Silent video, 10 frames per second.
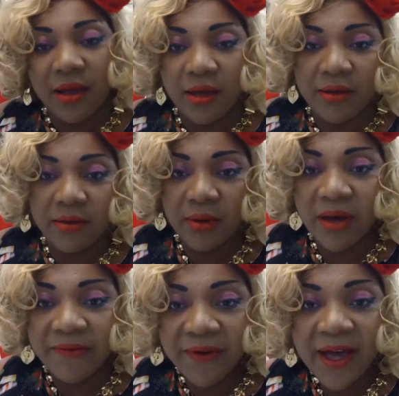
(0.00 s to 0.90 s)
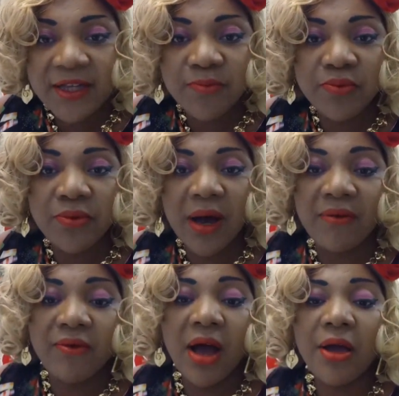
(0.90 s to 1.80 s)
en, en phase pour
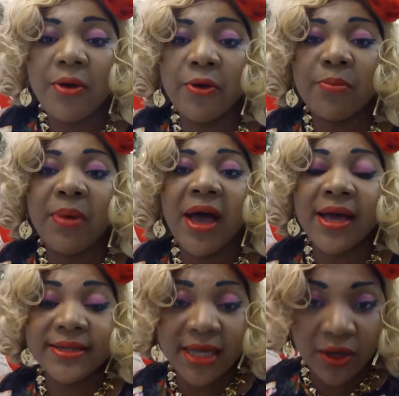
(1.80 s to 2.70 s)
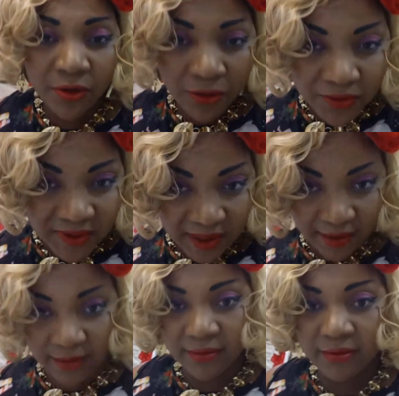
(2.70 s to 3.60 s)
avoir un repas assez
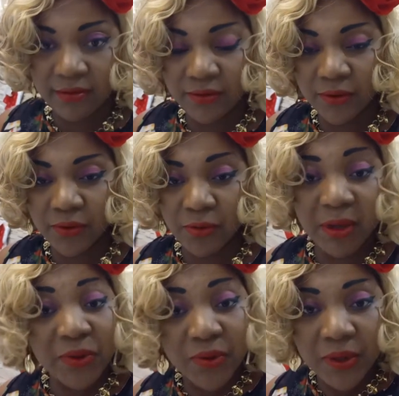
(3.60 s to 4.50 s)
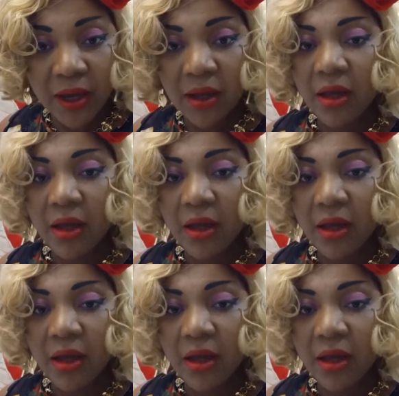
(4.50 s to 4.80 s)
conséquent. Donc maintenant,